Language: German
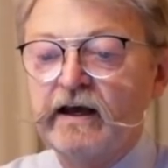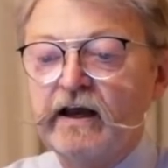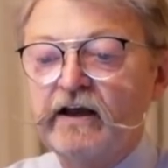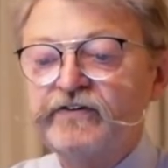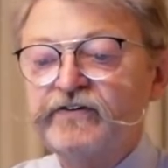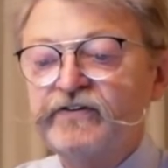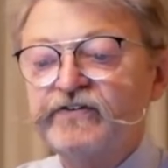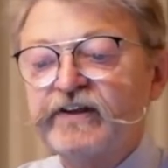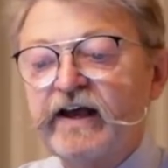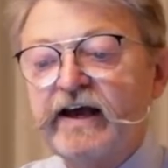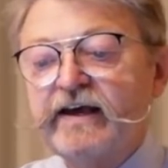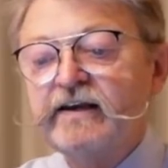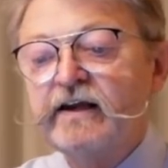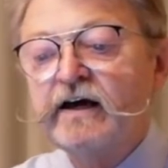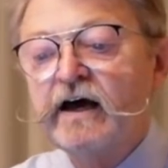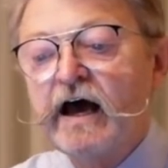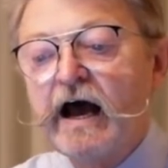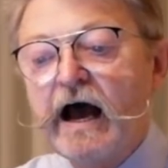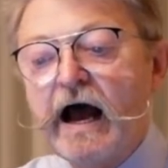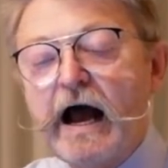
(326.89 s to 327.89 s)
Es ist
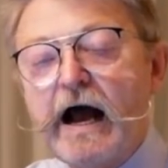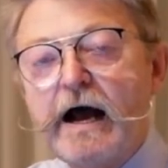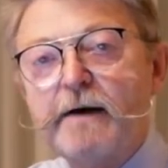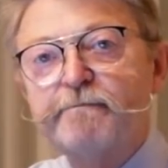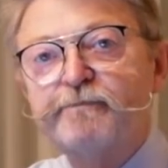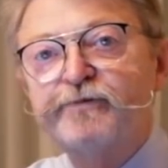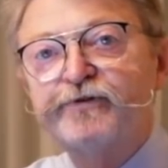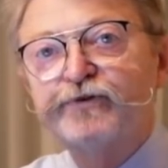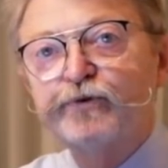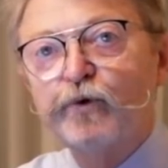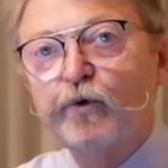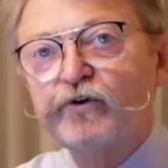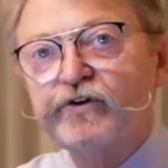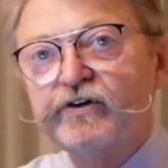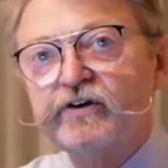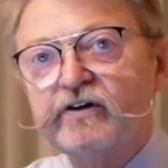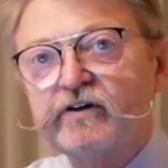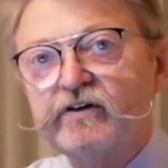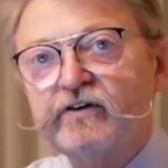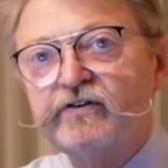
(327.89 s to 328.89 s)
eine
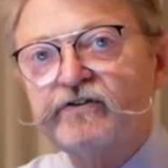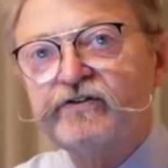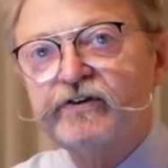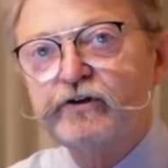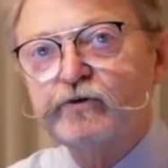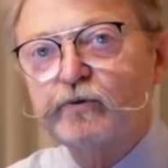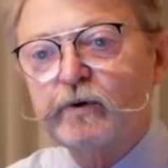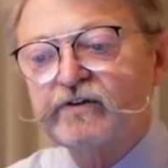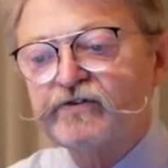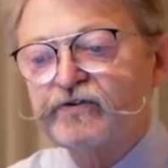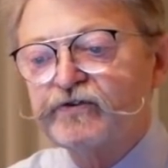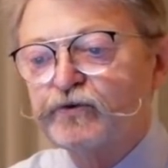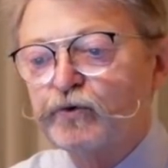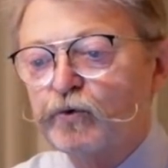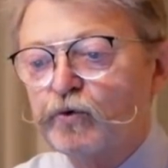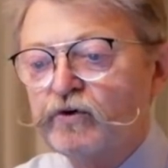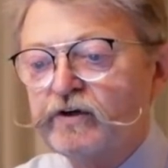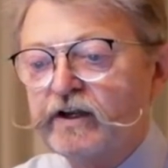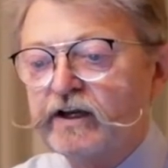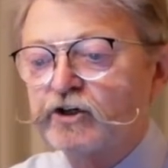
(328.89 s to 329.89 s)
absurde
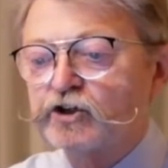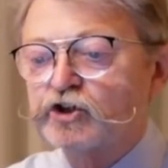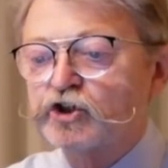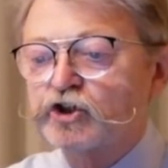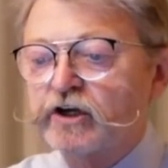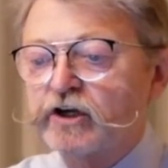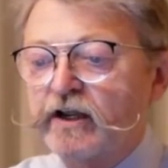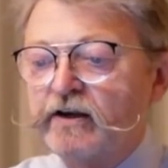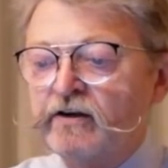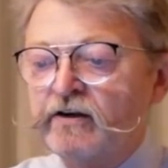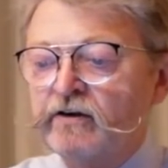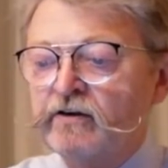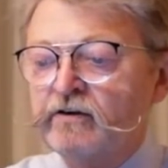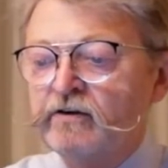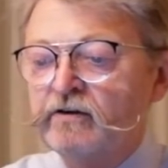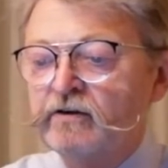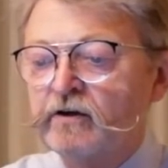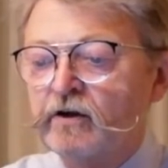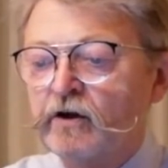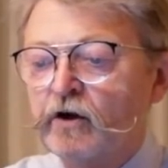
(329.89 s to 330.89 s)
Situation
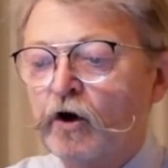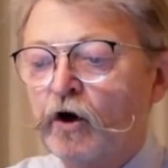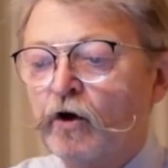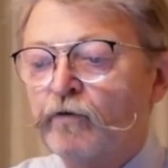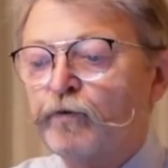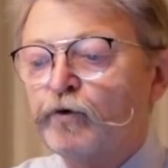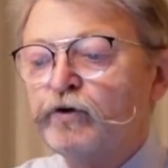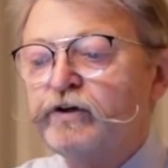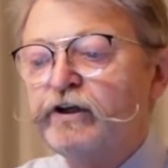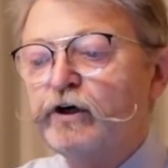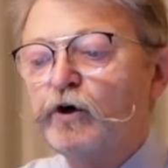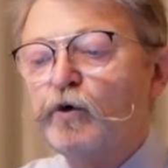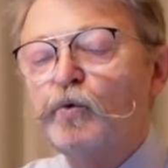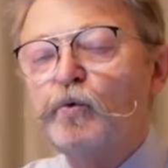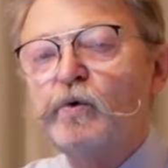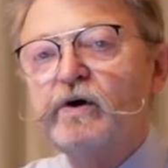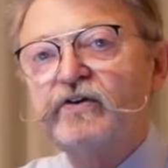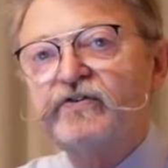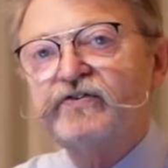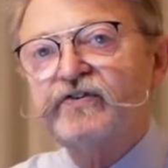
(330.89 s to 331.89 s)
entstanden, wo die
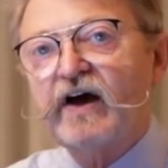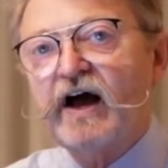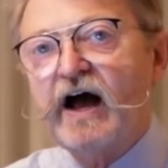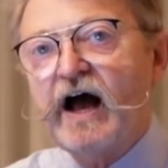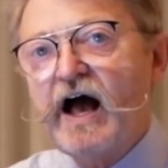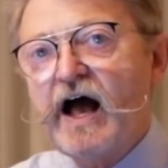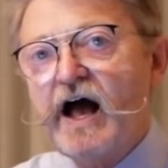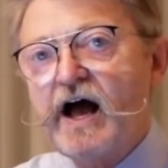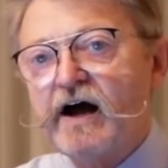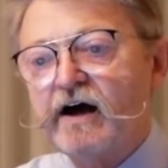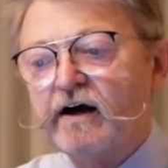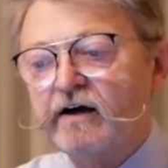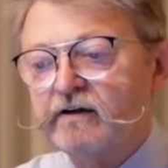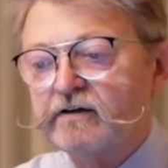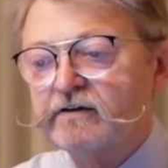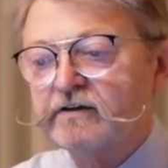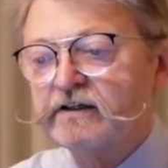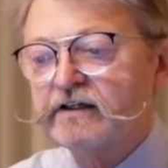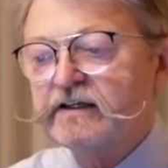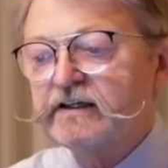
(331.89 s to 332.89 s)
USA
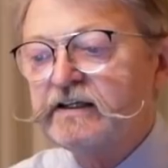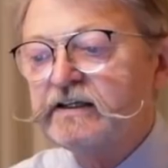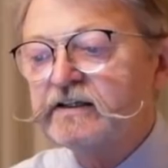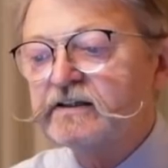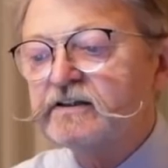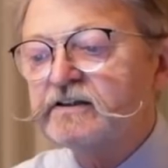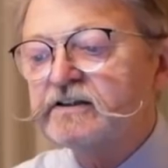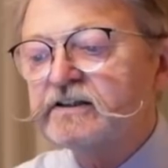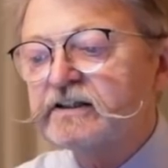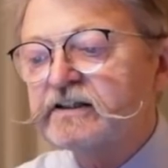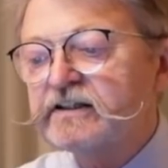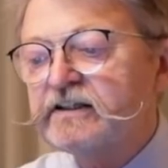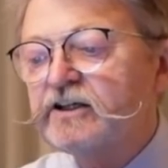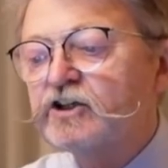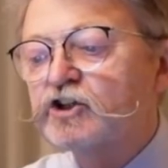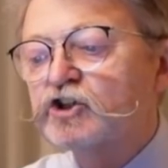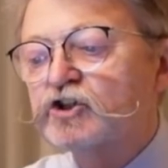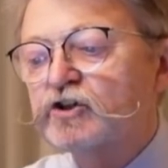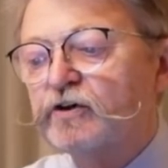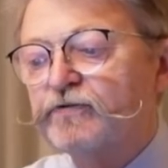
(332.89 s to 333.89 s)
ihre
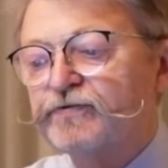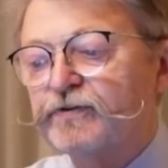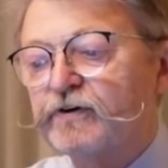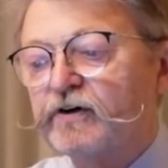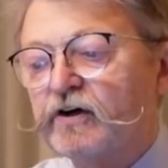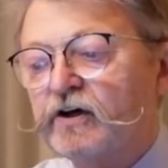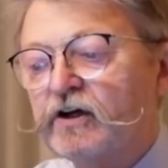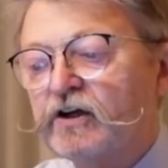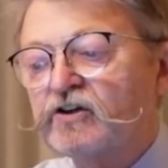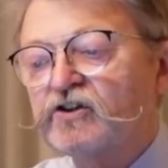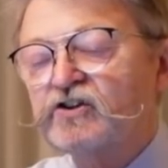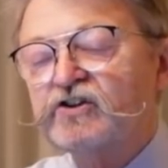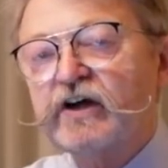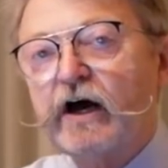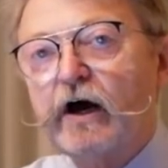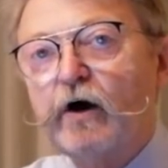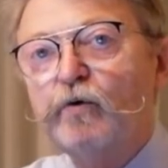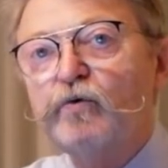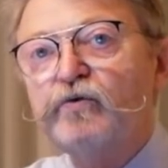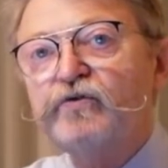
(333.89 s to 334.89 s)
Kriegsschiffe
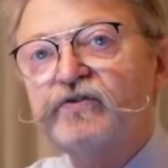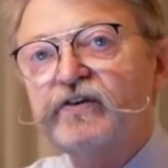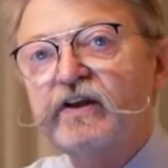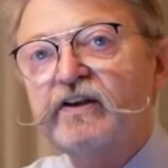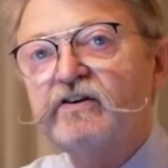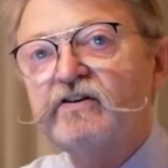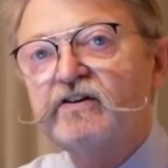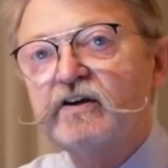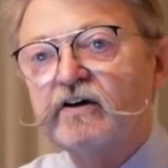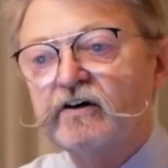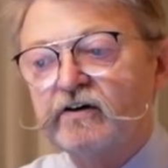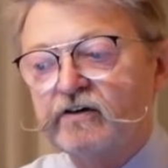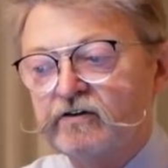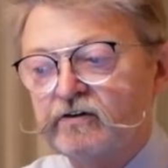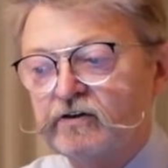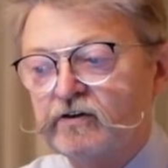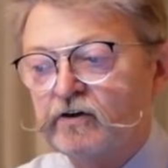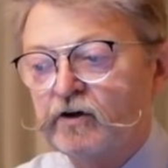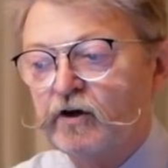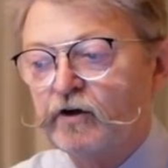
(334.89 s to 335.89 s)
Tausende
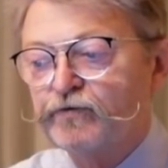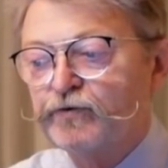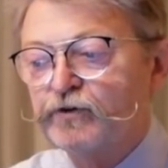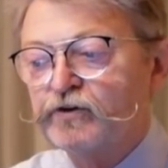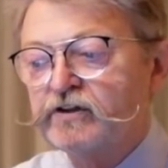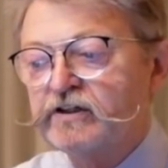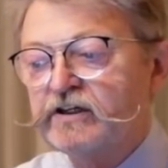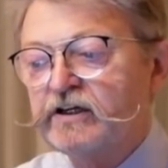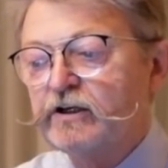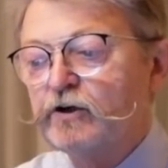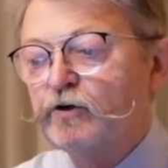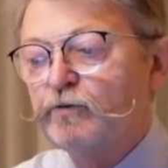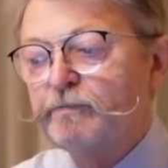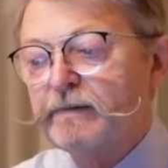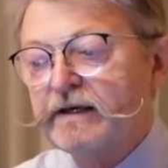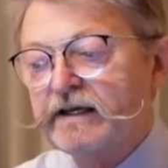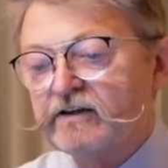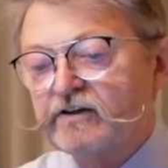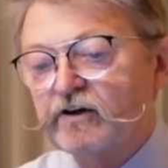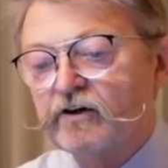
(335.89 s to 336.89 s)
von
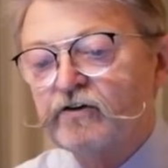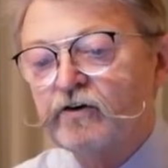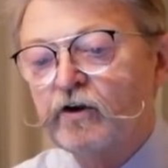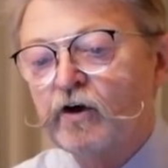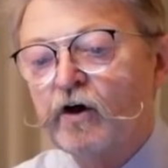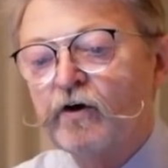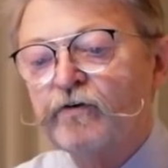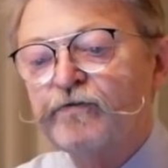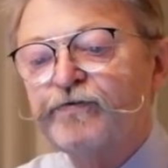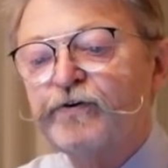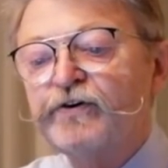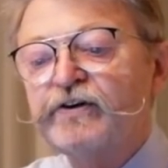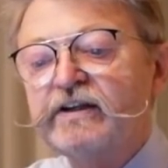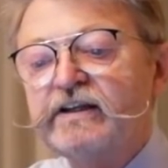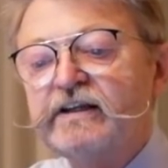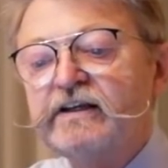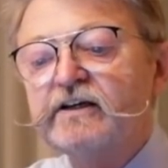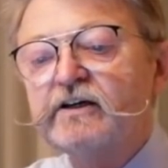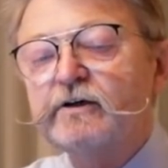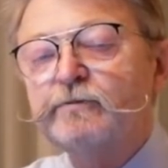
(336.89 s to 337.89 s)
Kilometern von
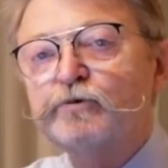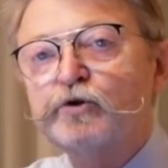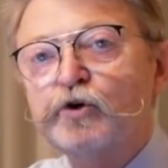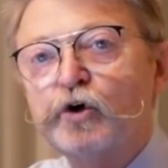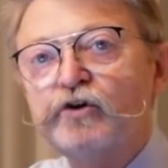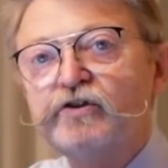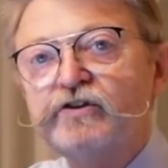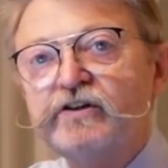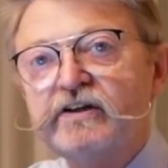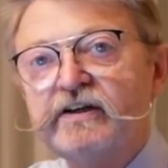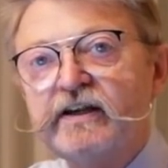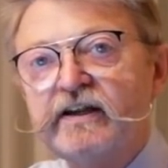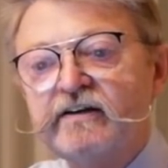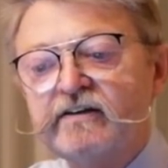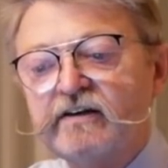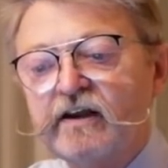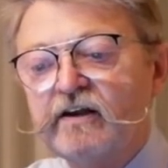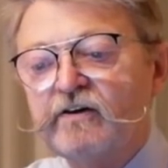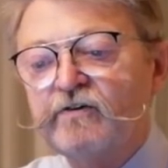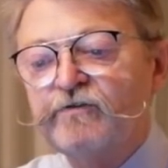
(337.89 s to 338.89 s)
ihrem
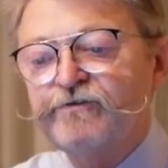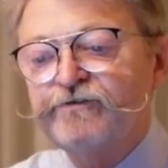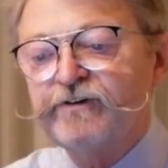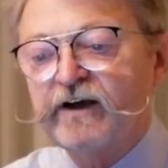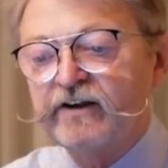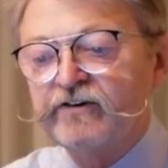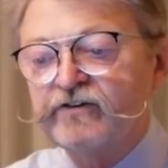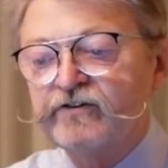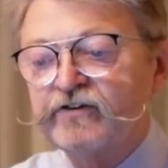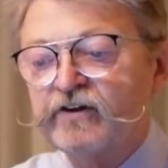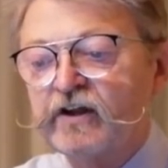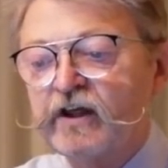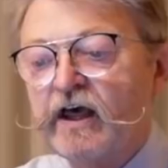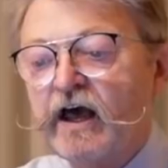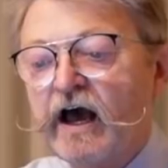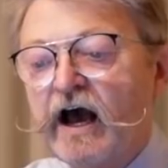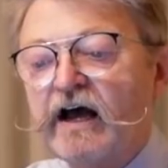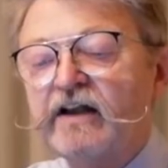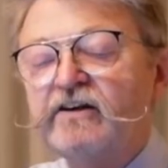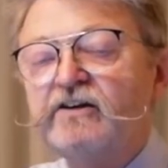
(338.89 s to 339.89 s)
Kontinent entfernt
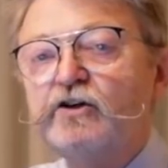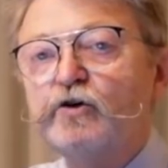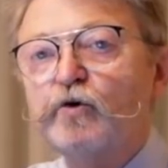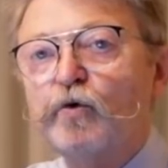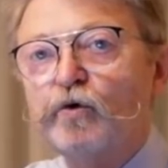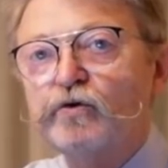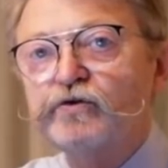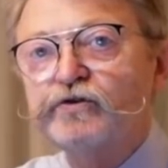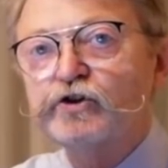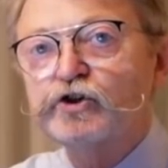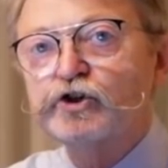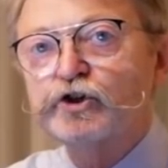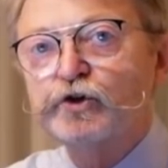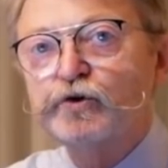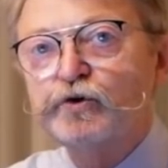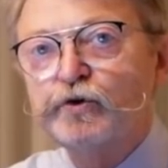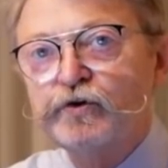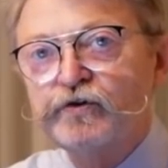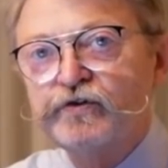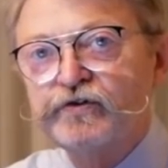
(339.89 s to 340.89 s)
an die russische
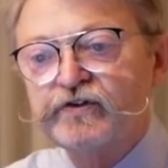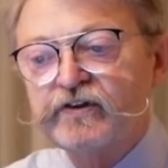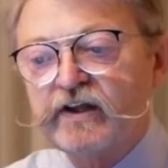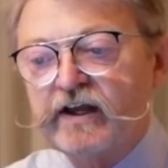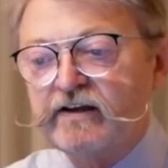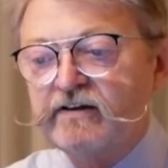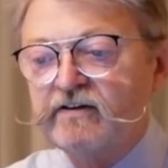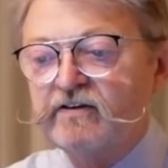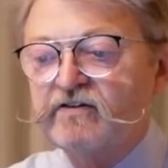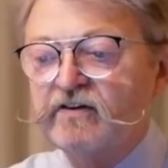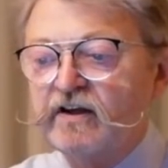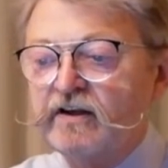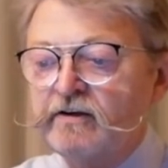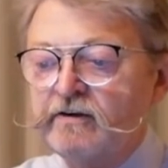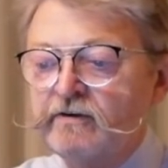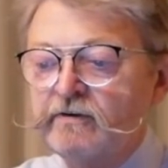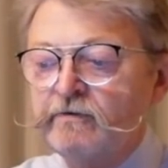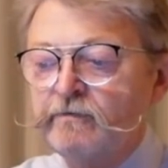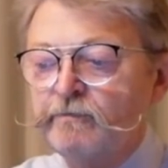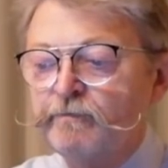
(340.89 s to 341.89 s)
Küste
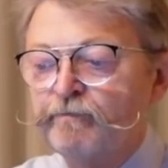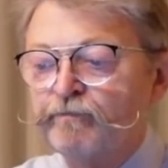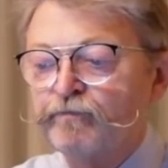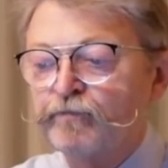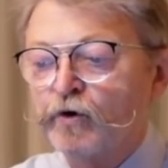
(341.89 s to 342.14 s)
entsenden,